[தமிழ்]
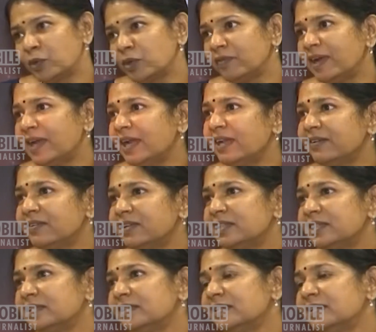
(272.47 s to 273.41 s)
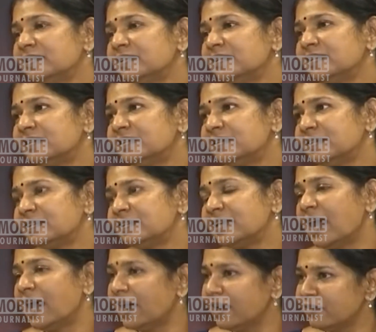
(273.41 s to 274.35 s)
ஒருவேளை வந்து
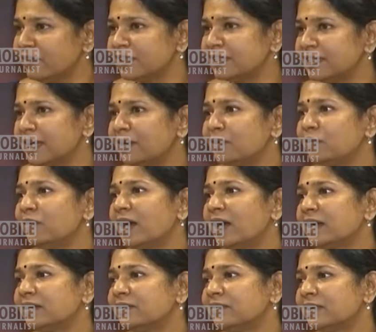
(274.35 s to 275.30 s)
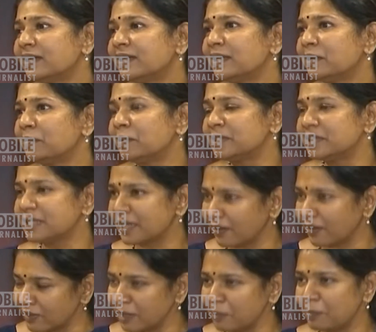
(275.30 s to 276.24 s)
யார் வந்தாலும் வாக்கு வங்கியை பற்றி
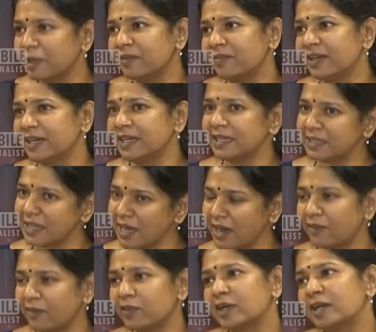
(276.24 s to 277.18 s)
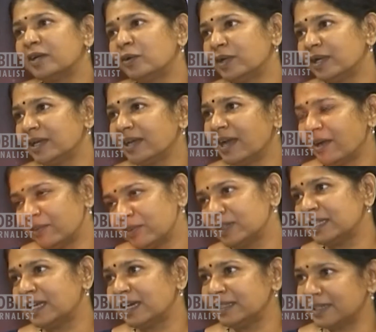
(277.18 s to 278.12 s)
கவலைப்பட வேண்டியது அவர்களுடைய
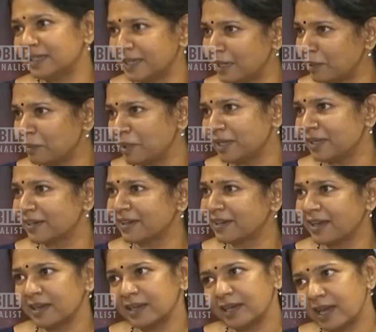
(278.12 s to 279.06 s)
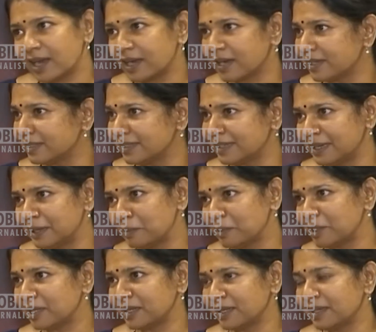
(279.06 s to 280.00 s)
அவங்க தான் அந்த நிலைமையில இருக்காங்க நாங்க அந்த
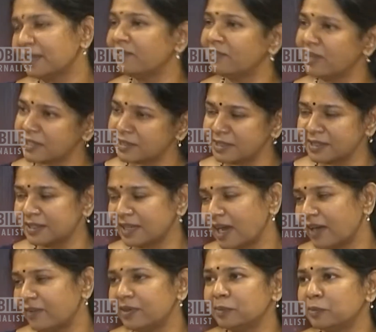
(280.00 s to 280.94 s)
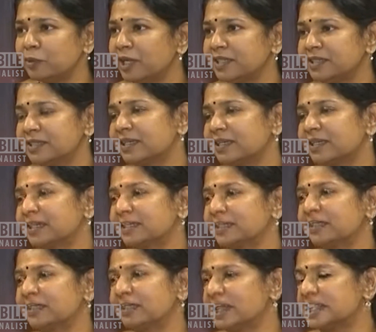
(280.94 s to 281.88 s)
நிலைமையில இல்லை வெற்றி திராவிட முன்னேற்ற
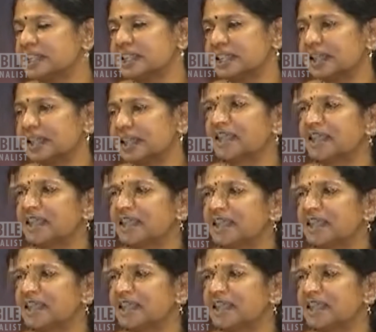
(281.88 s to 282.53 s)
கழகத்தின் வெற்றியை